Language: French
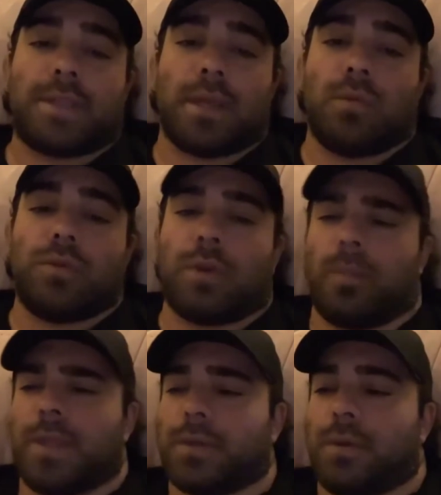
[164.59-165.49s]
C'est
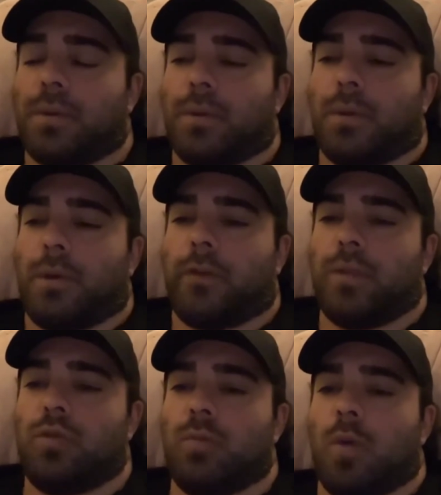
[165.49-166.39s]
usant parce que, en
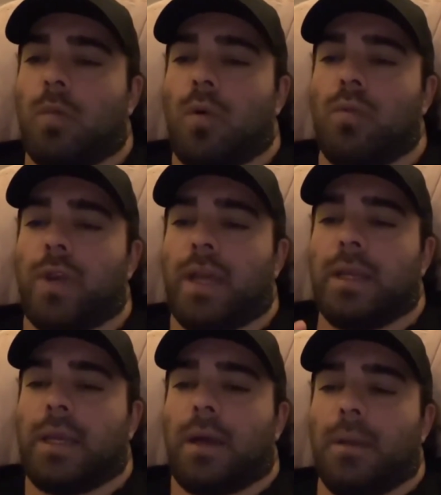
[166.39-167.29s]
fait, du moment où
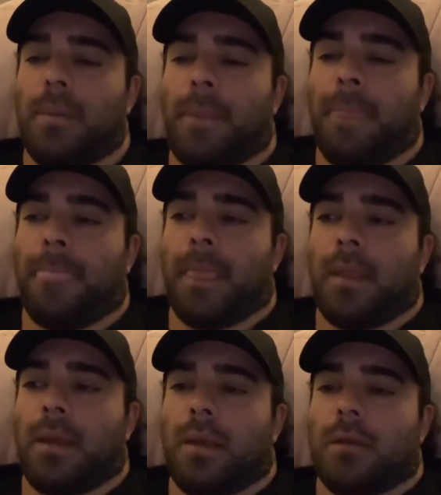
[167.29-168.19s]
quelqu'un
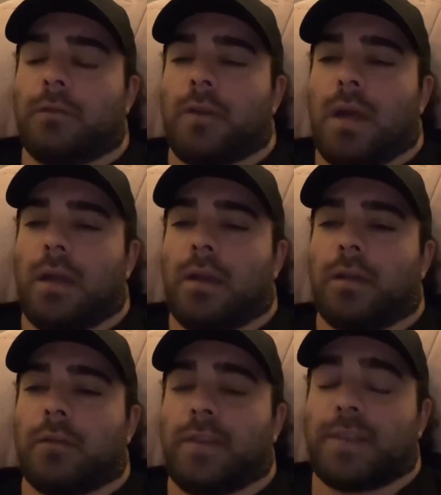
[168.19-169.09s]

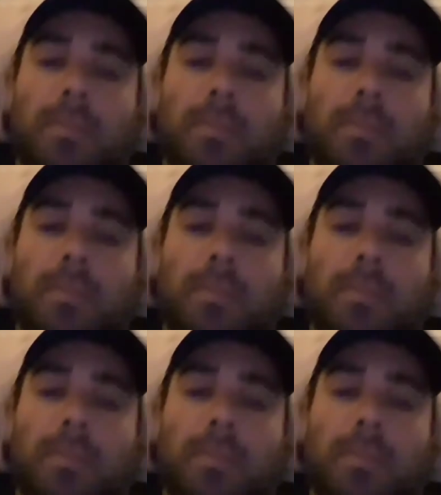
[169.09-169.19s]
va.